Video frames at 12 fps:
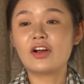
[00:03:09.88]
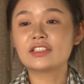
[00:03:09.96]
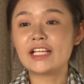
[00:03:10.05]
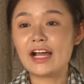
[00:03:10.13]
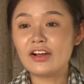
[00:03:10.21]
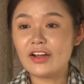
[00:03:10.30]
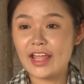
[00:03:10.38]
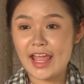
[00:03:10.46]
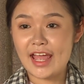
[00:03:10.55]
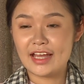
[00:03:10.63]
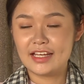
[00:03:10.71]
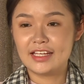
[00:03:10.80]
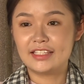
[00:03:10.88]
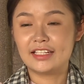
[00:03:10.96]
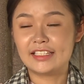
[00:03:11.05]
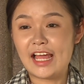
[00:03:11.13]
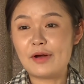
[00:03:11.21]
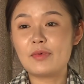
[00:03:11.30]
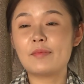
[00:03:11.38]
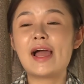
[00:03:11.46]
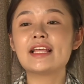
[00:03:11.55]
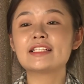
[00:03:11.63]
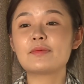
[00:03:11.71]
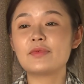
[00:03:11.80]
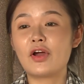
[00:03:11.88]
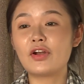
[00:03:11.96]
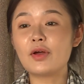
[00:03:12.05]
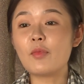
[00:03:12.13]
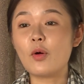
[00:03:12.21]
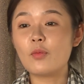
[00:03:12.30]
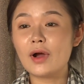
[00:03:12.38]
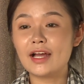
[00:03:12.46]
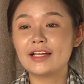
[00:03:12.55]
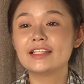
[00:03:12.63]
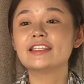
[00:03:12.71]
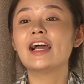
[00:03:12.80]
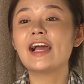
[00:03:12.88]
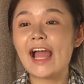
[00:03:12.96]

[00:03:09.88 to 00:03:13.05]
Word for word: dọn sẵn rồi he chừng nào mà máy sắp nhỏ đói bụng á nhớ